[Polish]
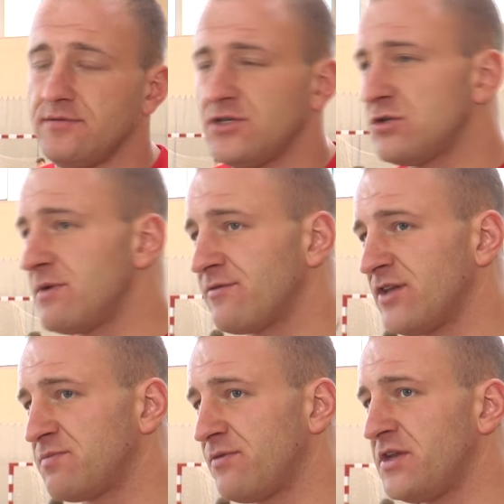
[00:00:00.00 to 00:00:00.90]
zresztą jak
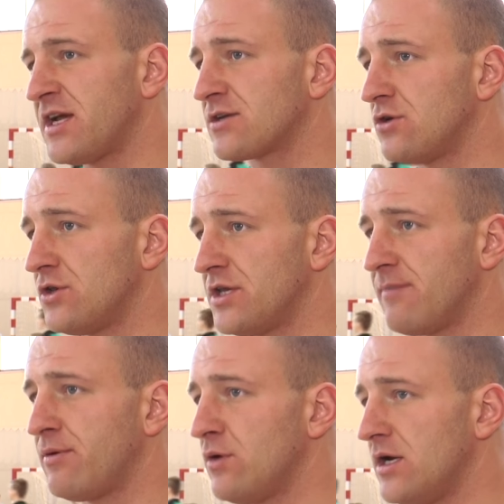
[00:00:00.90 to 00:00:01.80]
widać po wynikach, no, one,
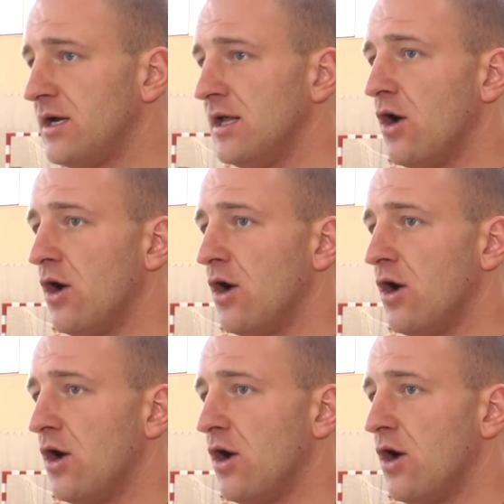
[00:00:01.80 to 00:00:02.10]
nie były,